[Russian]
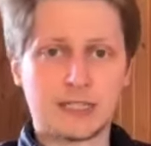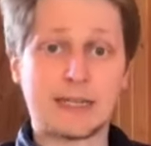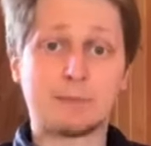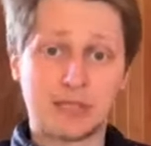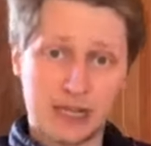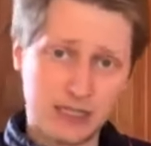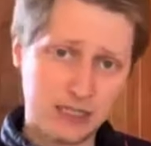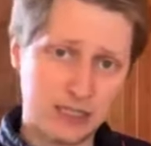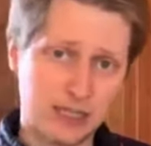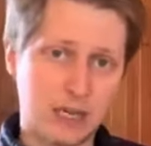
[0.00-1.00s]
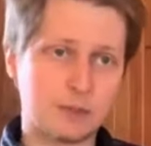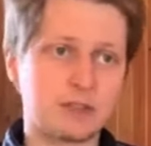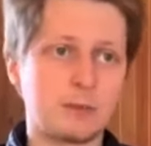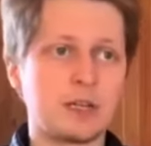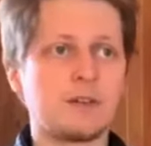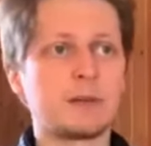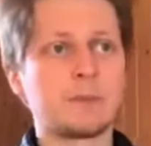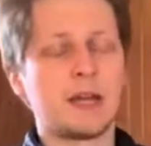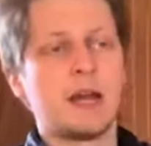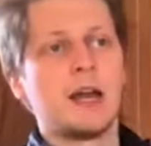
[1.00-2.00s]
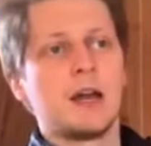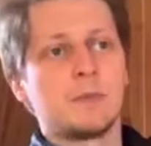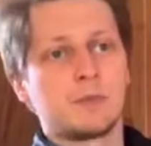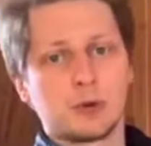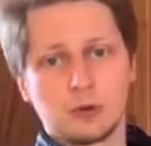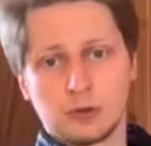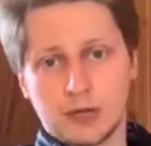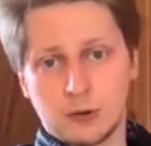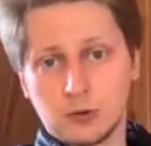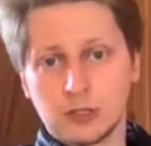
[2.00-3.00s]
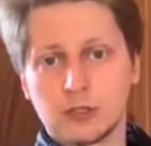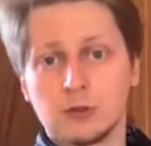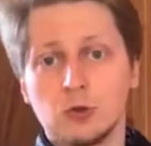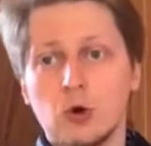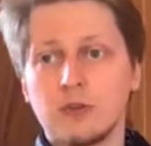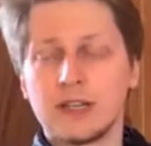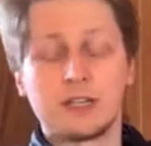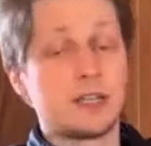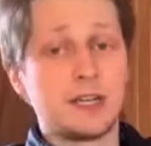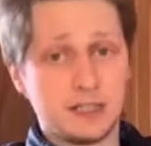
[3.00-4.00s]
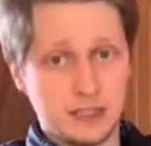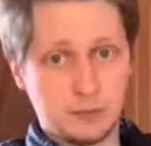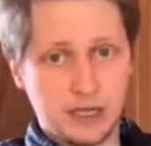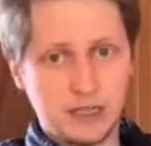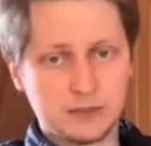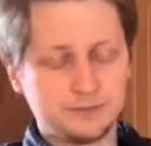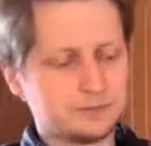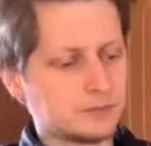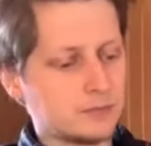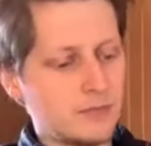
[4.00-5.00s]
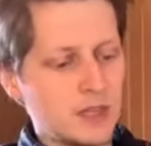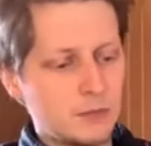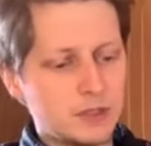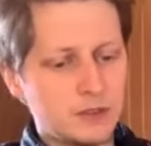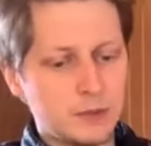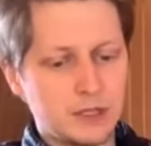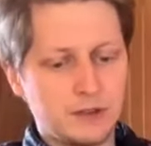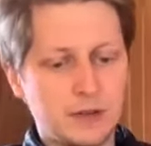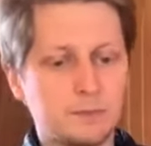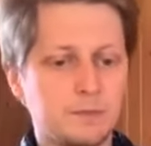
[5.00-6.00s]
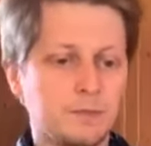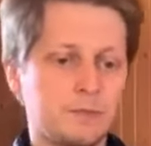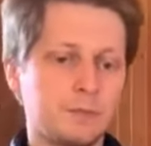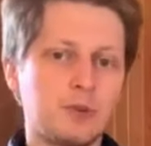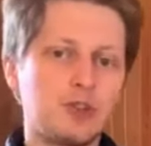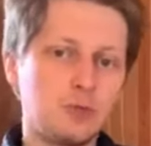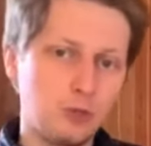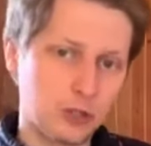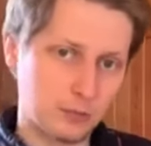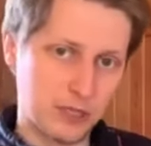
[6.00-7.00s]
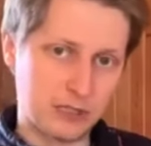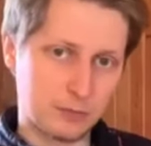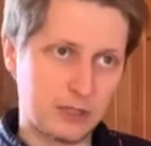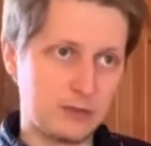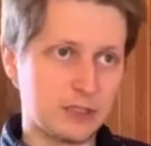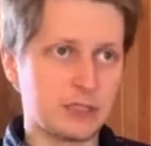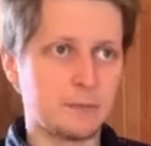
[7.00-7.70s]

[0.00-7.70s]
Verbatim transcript: И по традиции, когда мы с вами говорим про какой-то новый интересный балет, мы с вами говорим, почему этот балет появился.